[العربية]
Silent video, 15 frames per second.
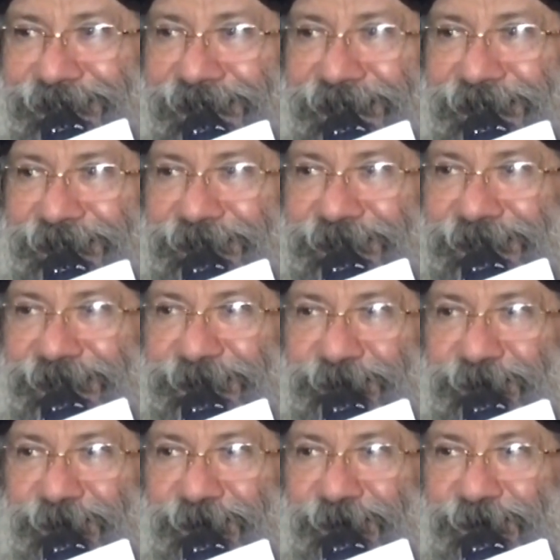أهل
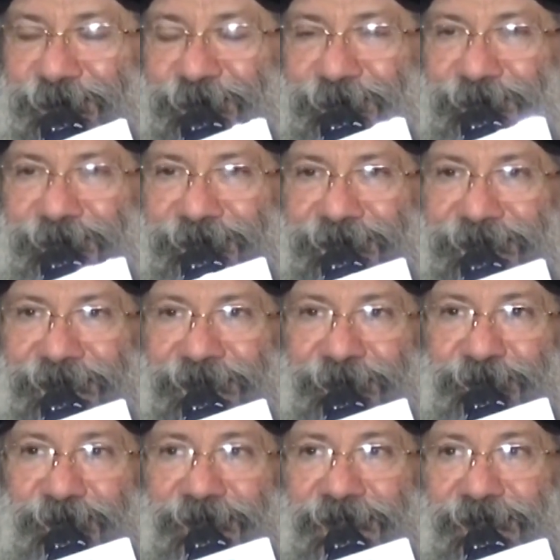شكيم كلهم
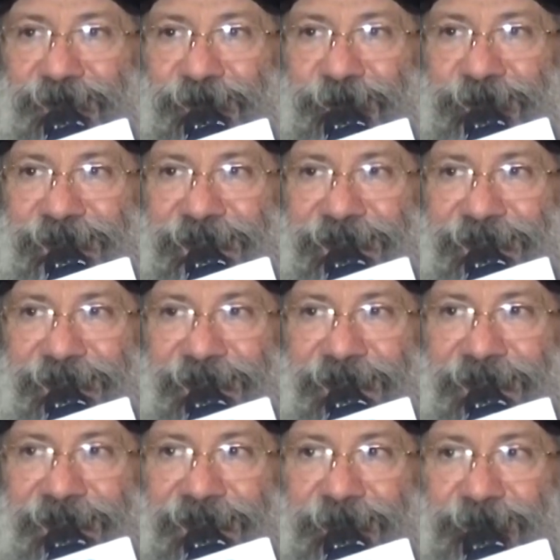أبونا يعقوب زعل
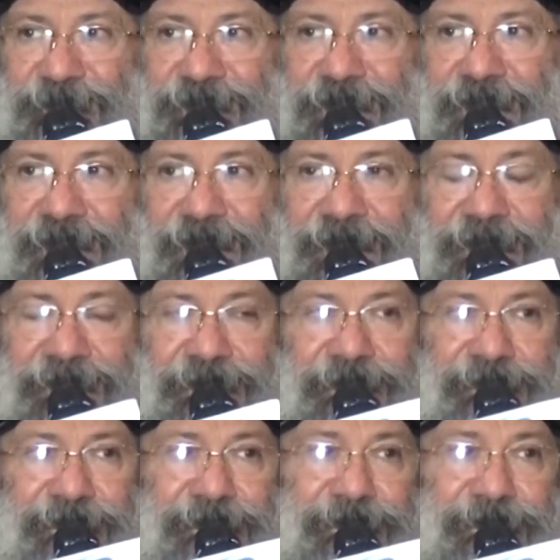قال ده مش ده الحل